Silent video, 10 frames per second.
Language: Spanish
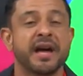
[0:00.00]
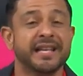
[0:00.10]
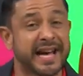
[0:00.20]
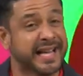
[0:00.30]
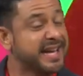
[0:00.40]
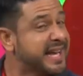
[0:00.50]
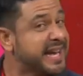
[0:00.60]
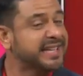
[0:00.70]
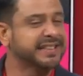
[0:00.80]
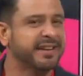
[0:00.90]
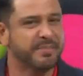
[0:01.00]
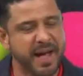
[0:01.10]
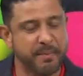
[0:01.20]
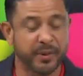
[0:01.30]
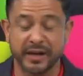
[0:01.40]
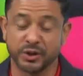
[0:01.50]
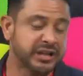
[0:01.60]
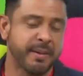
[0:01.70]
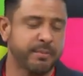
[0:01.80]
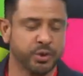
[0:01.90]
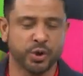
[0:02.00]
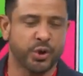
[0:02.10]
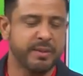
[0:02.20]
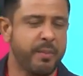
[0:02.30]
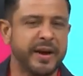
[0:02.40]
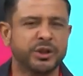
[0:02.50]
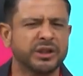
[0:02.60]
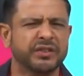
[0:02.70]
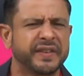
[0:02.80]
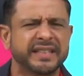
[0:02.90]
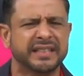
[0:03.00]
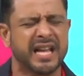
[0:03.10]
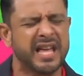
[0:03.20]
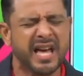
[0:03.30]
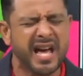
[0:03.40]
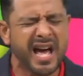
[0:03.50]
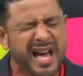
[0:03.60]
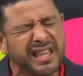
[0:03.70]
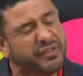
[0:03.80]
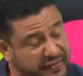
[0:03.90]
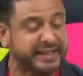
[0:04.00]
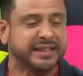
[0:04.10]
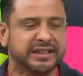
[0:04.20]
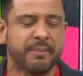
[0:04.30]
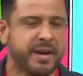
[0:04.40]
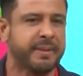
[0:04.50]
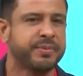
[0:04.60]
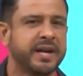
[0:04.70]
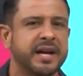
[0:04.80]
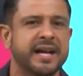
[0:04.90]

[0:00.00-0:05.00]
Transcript: y a darle gracias también, porque no sabemos, no, no, en momentos difíciles es eh, difícil también